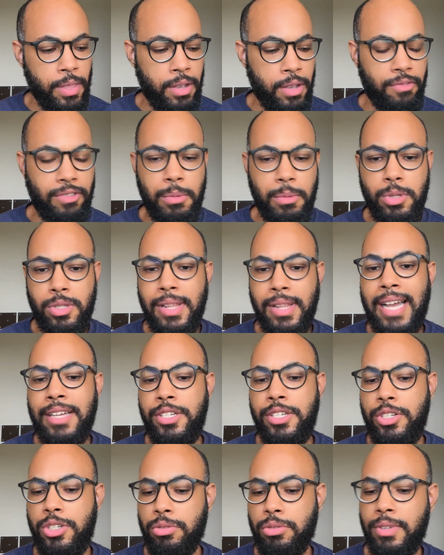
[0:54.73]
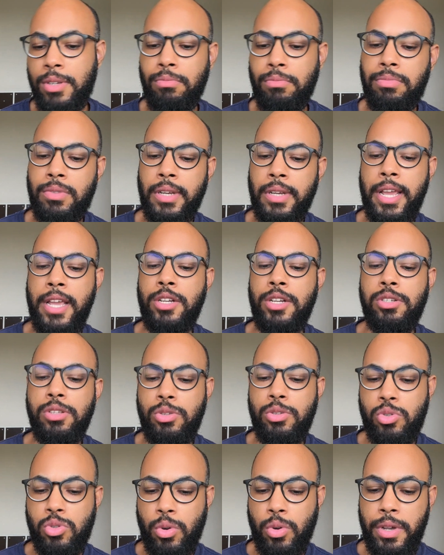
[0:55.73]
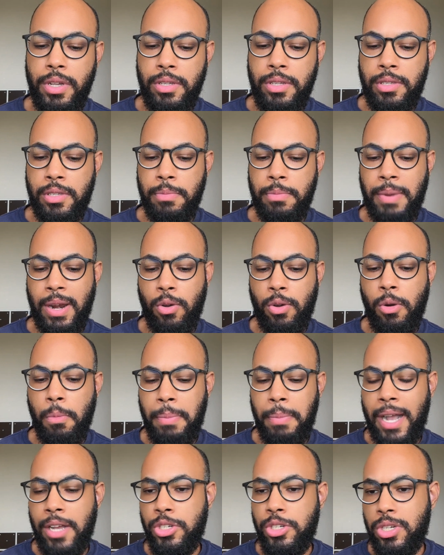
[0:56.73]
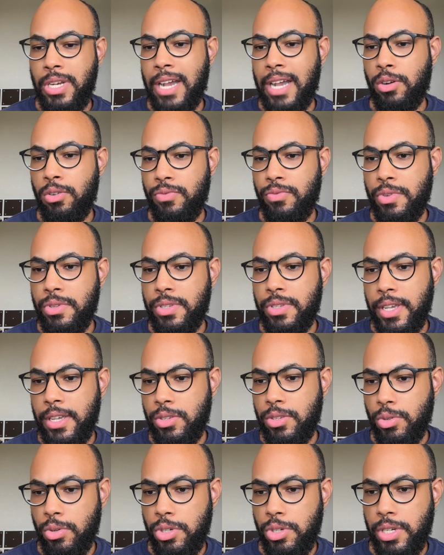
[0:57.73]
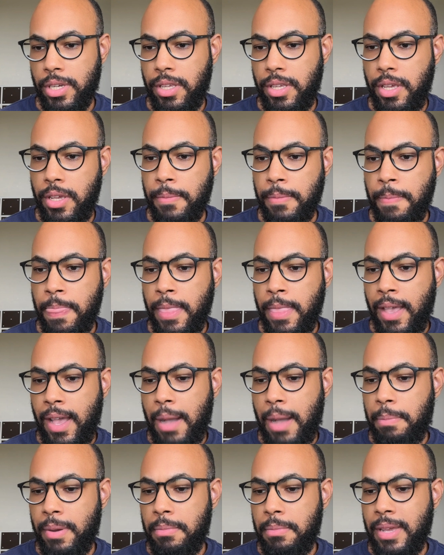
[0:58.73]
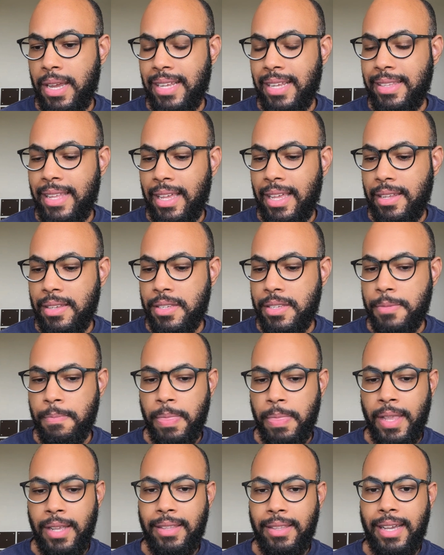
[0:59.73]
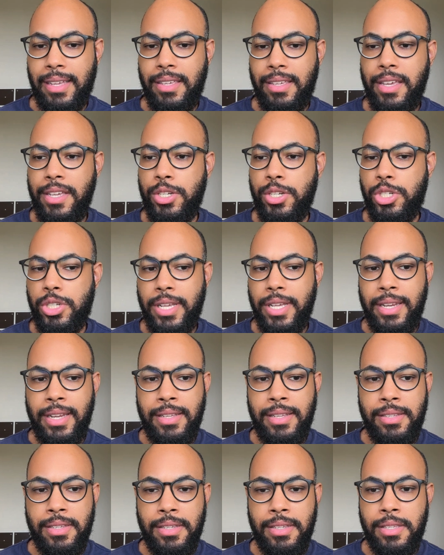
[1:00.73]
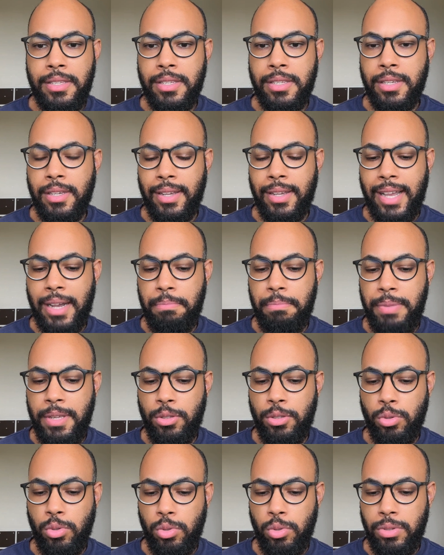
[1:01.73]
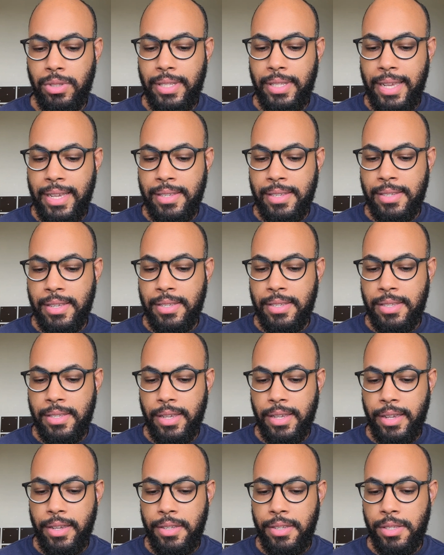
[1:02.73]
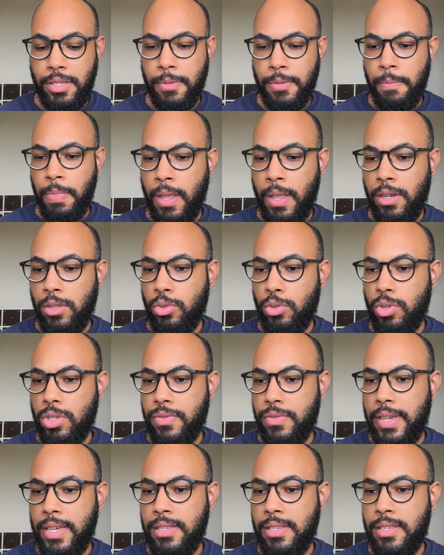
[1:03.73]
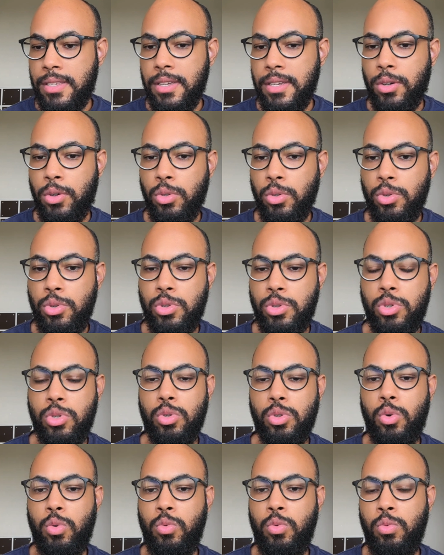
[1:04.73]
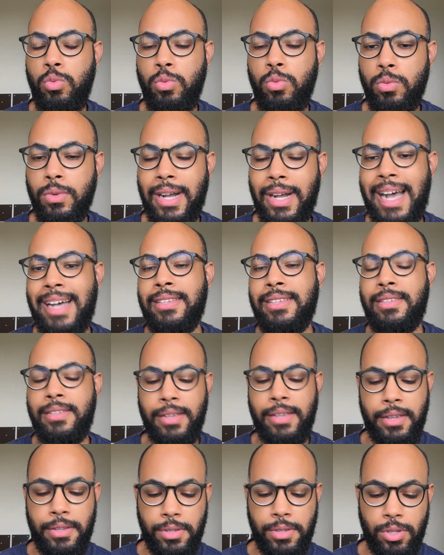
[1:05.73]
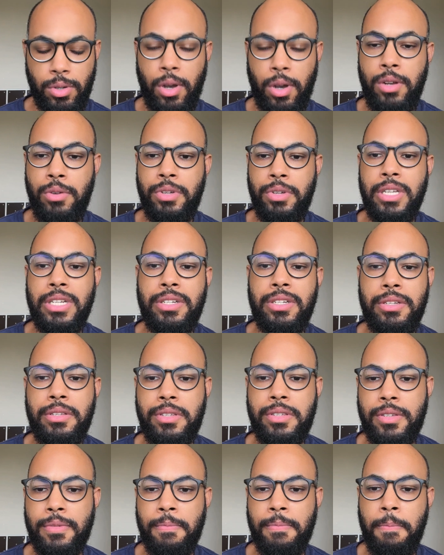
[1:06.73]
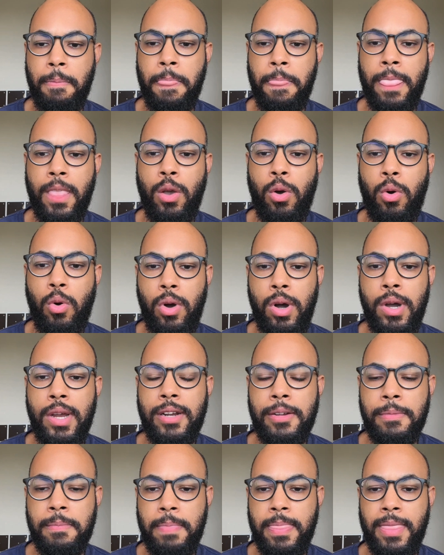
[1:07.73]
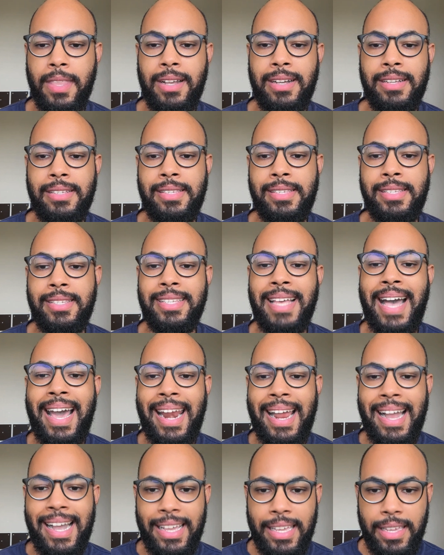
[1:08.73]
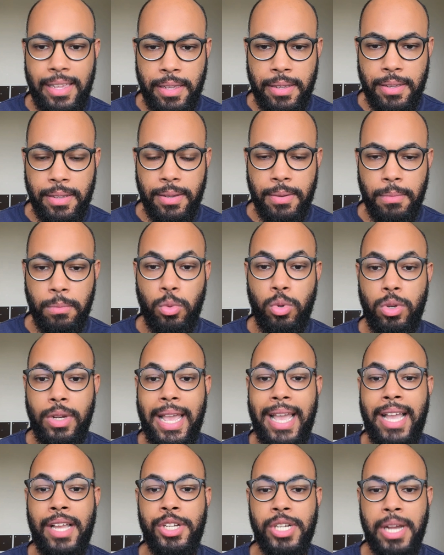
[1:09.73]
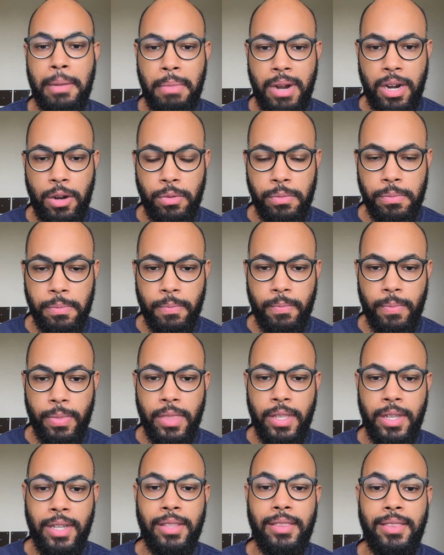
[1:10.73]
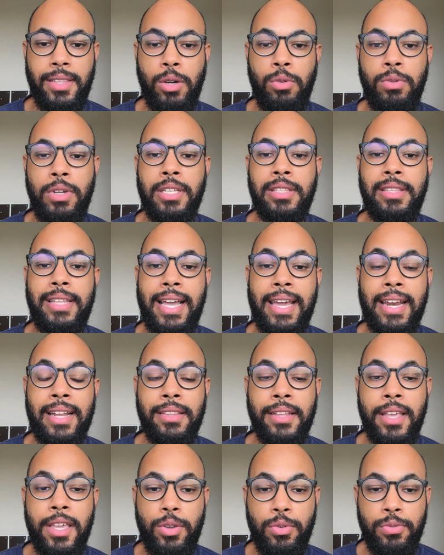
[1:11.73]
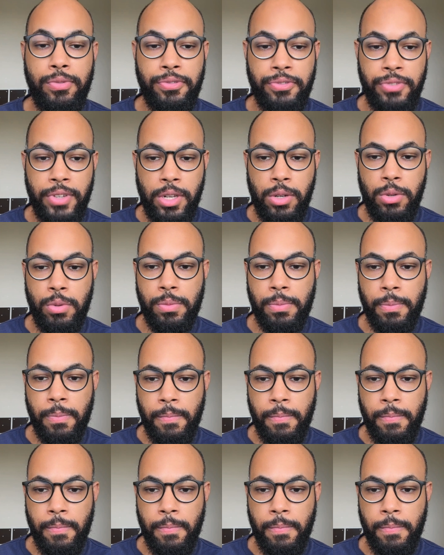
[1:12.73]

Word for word: Vamos lá, gente. Eu tenho três lições para compartilhar com vocês hoje aqui. A primeira delas está aqui em Gênesis, capítulo 16, nos versículos 1 a 6. Olha o que diz. Ora, Sarai, mulher de Abrão, não lhe dera nenhum filho.